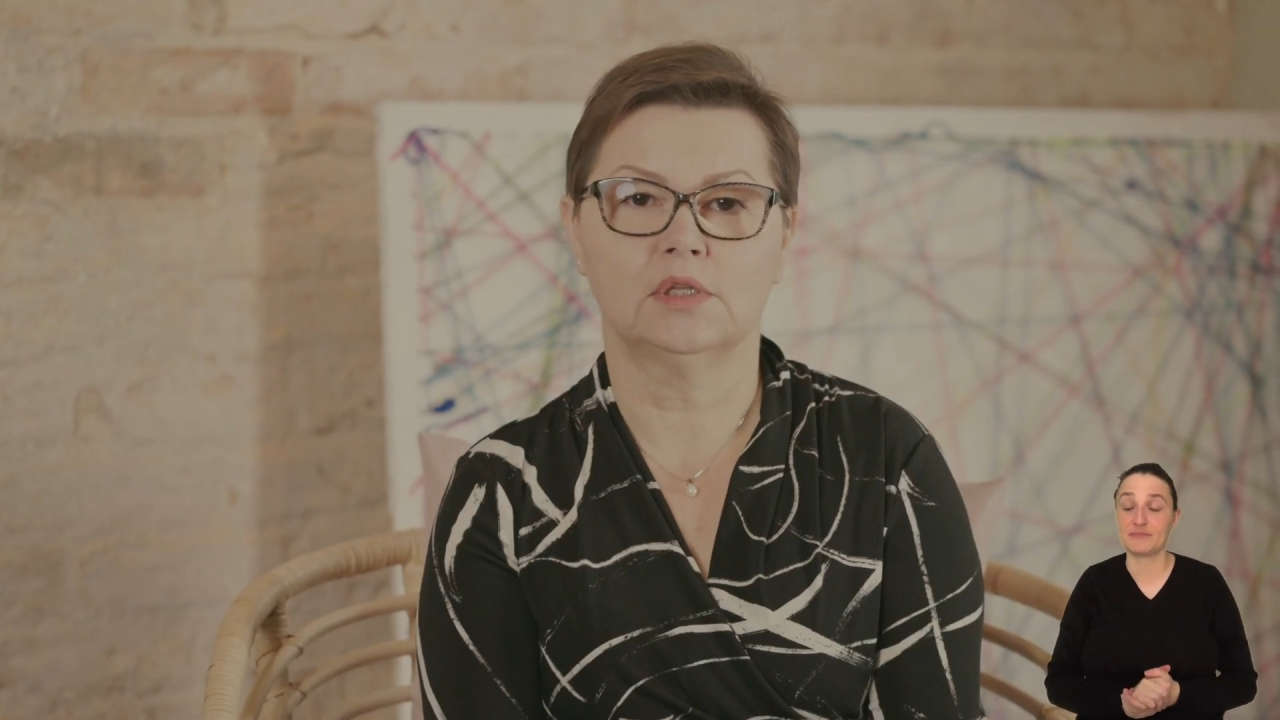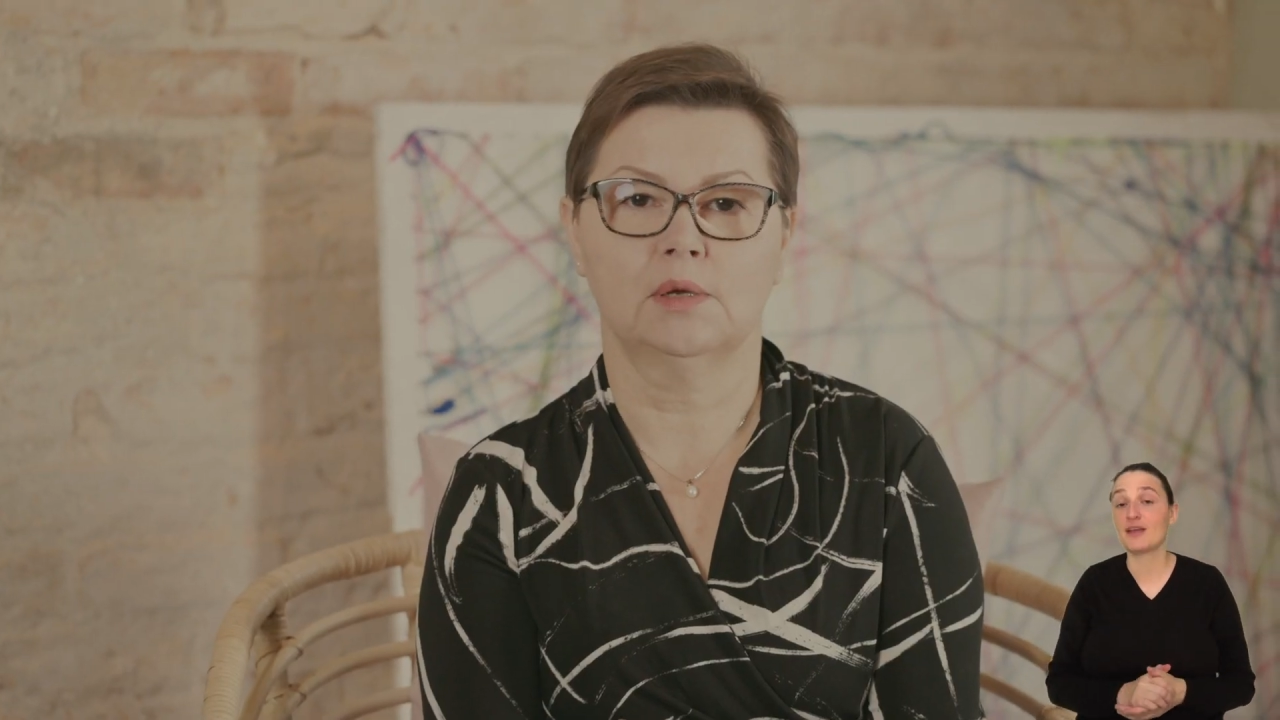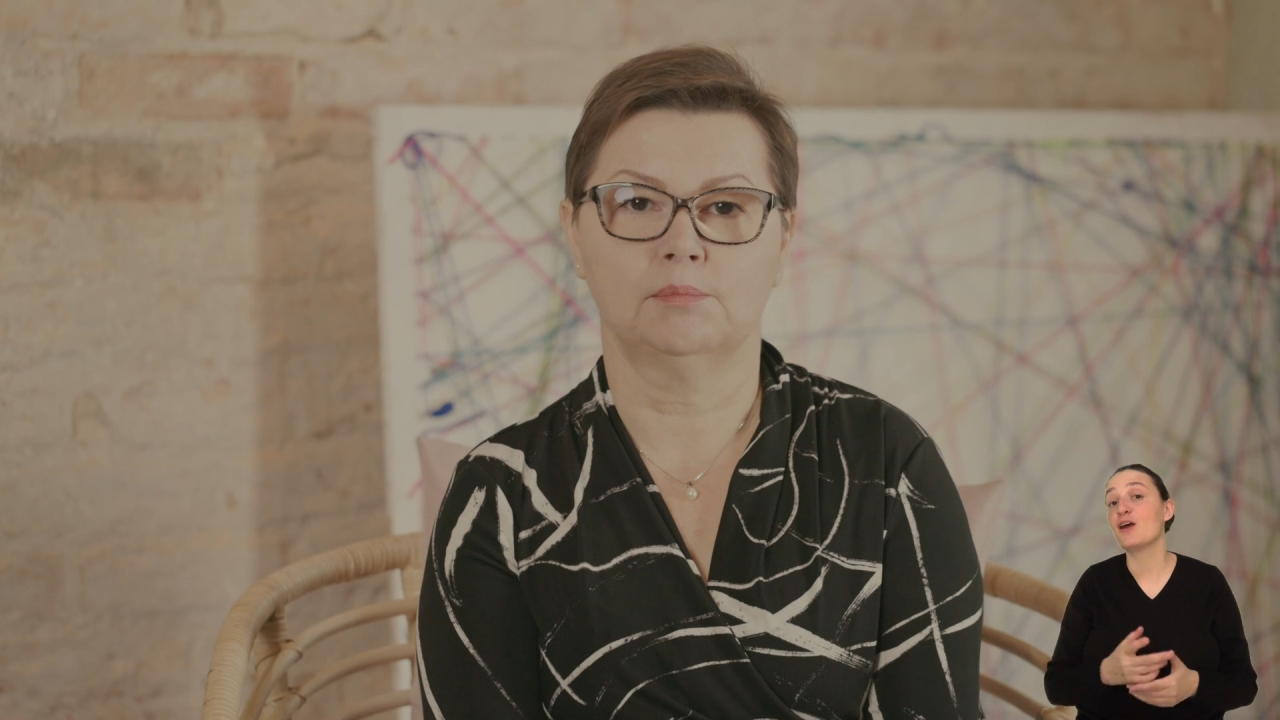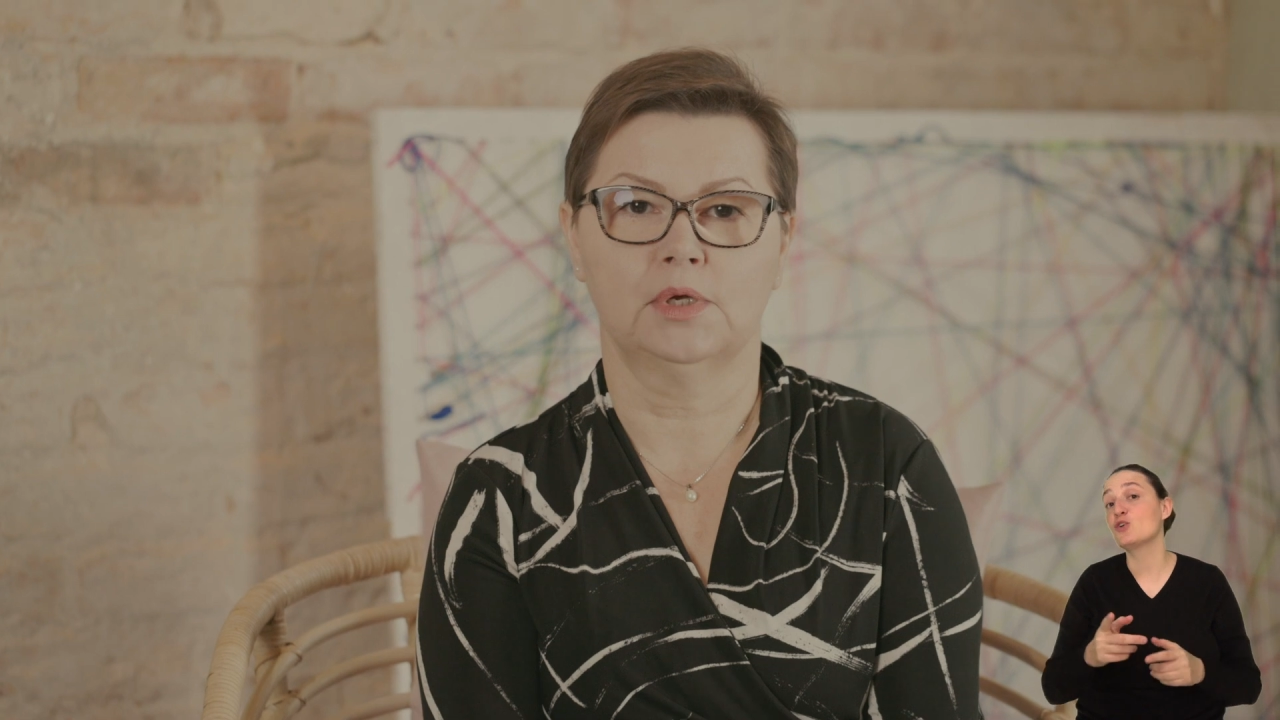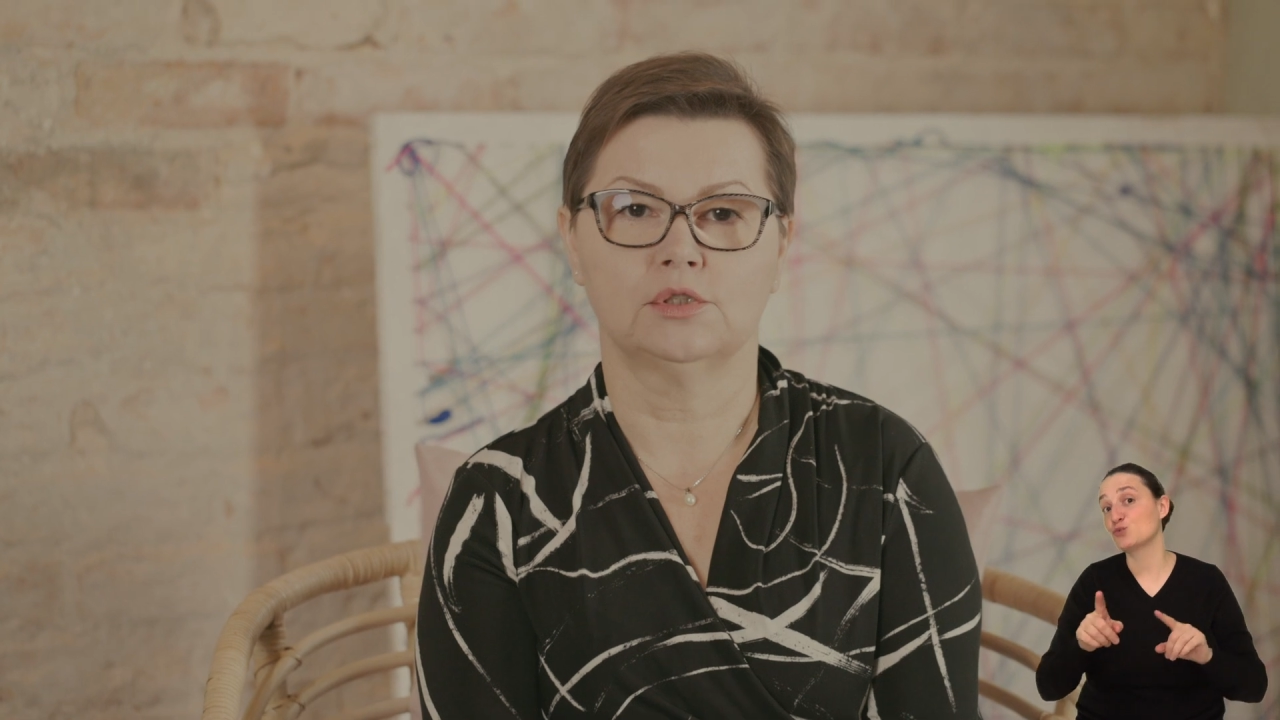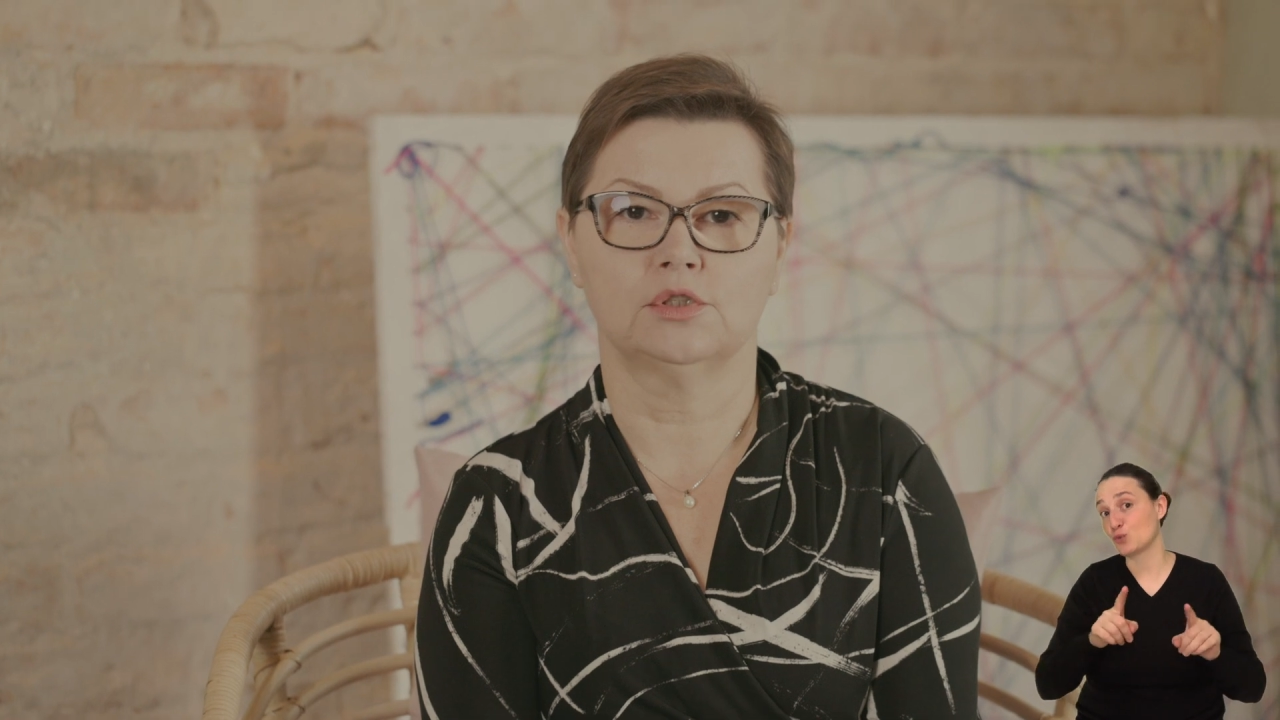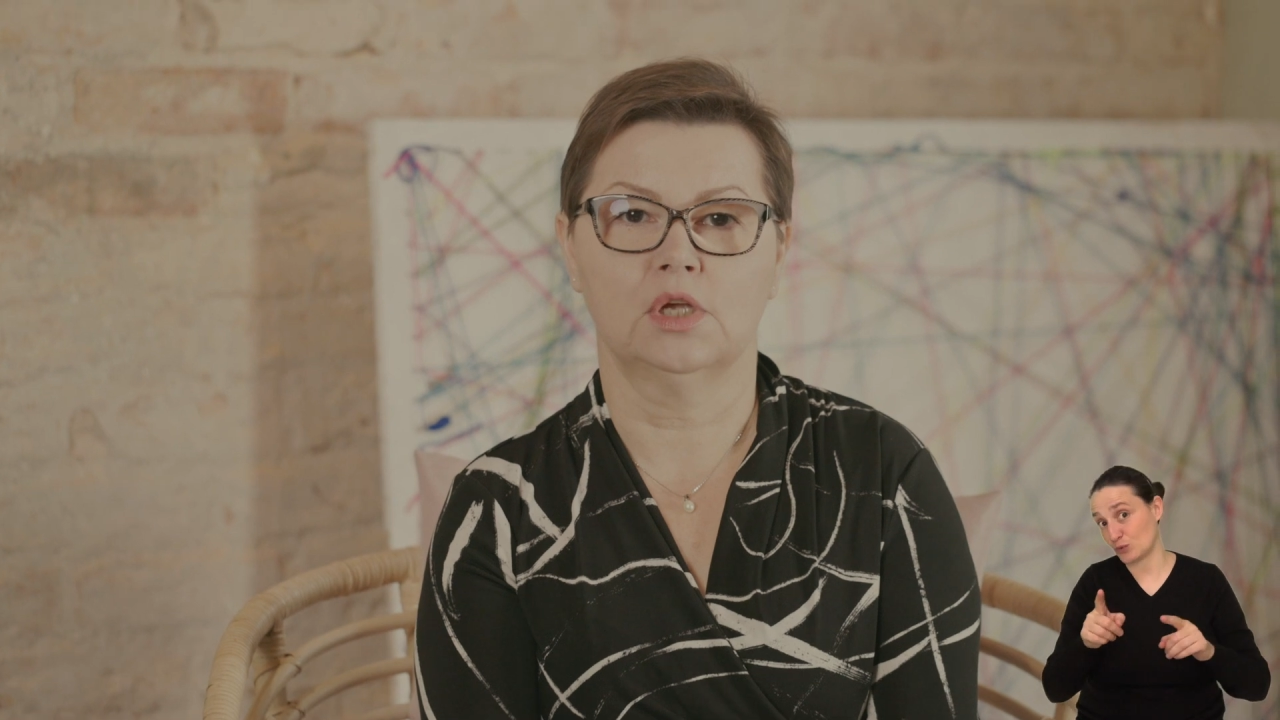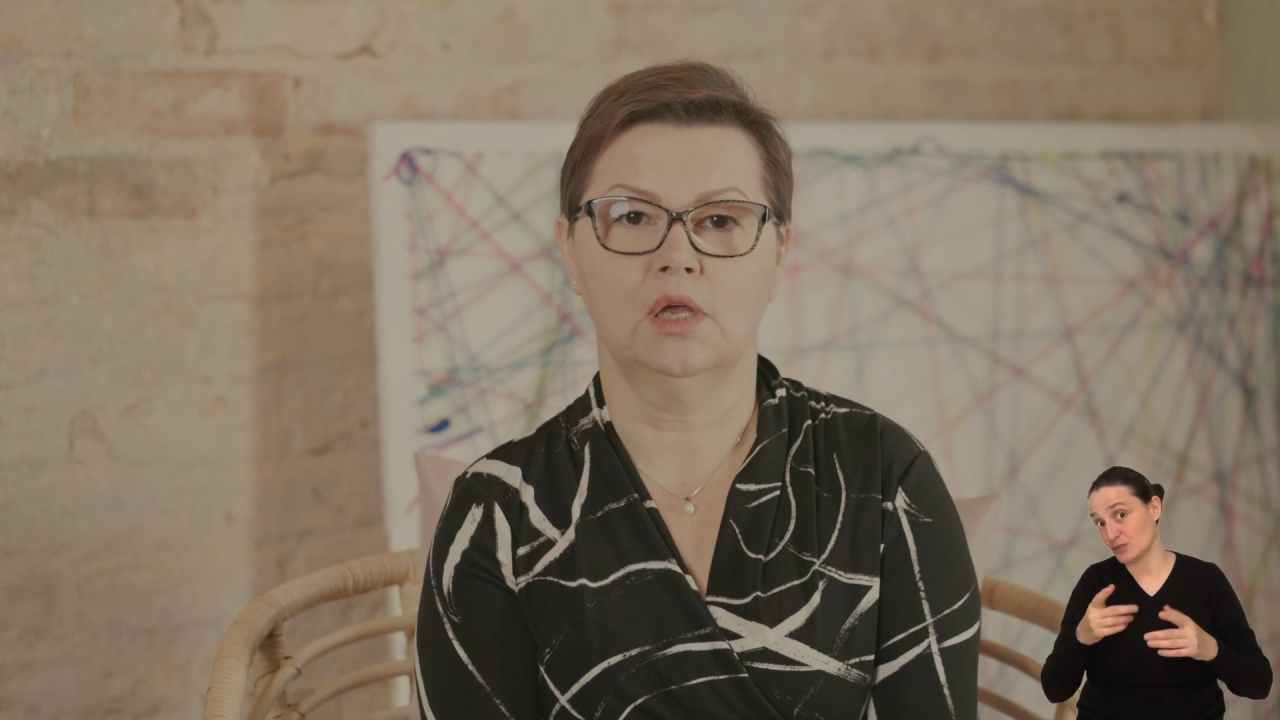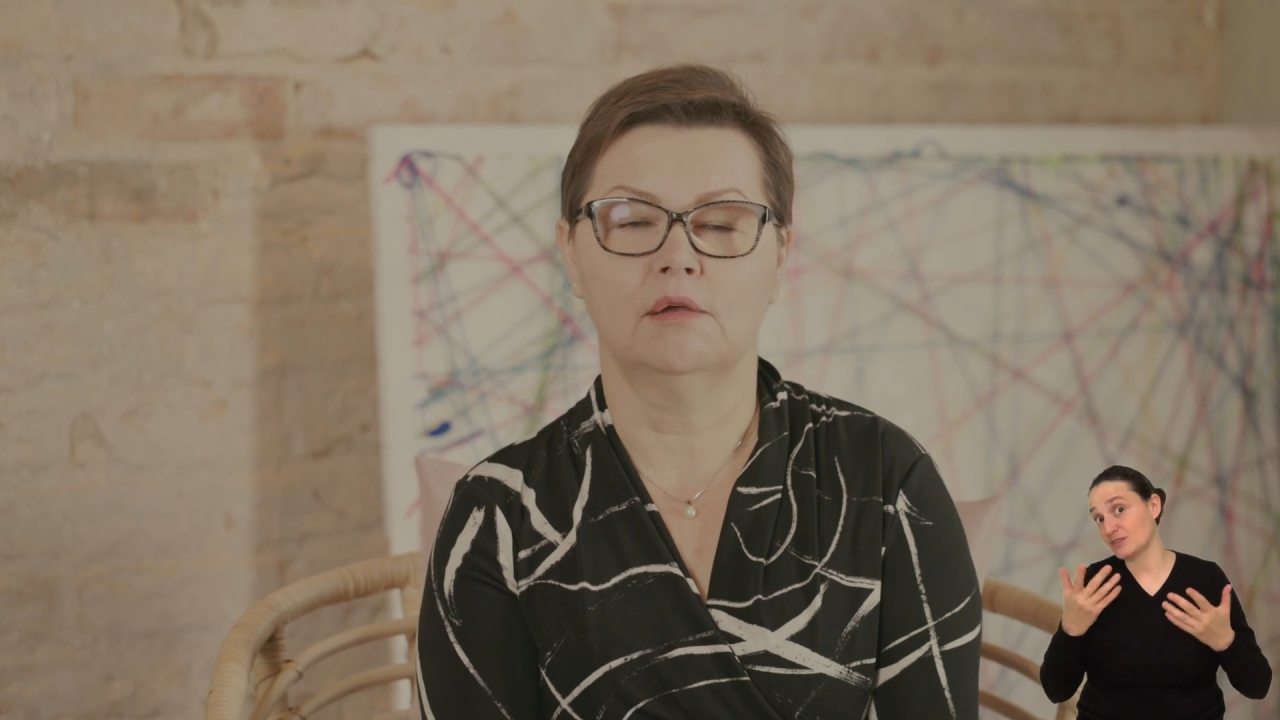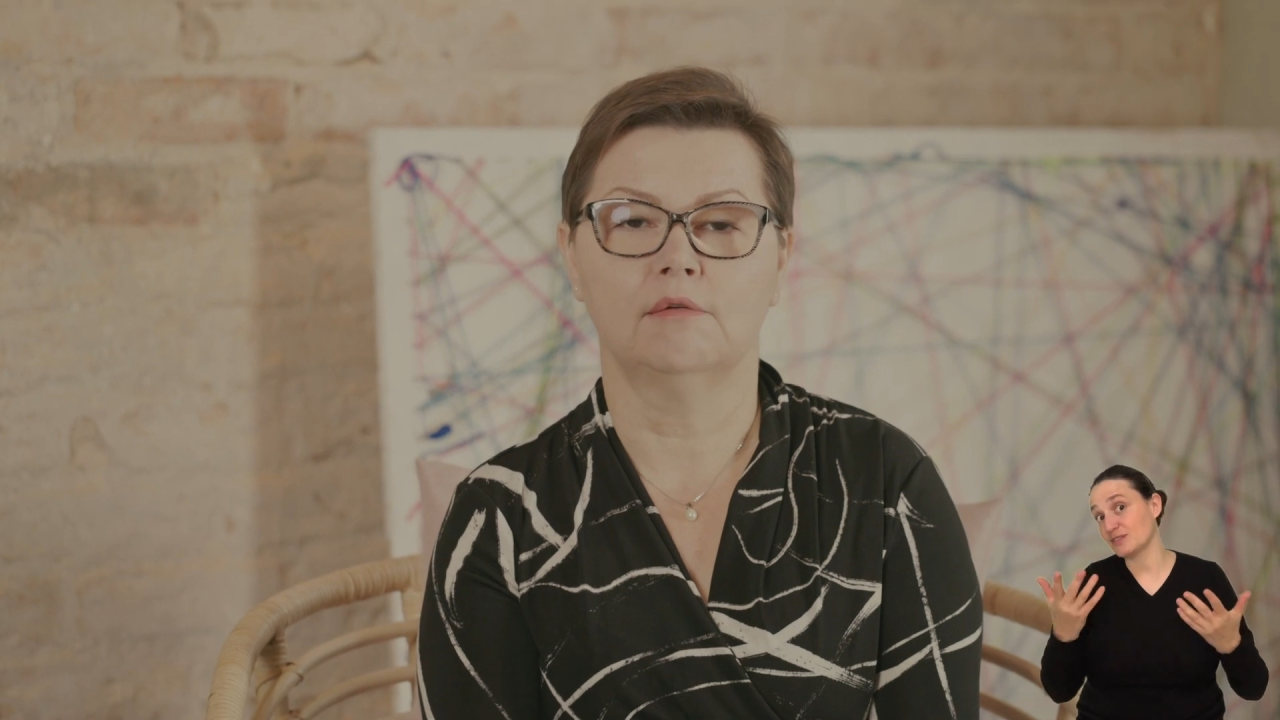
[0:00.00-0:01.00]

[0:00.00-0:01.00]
nam będzie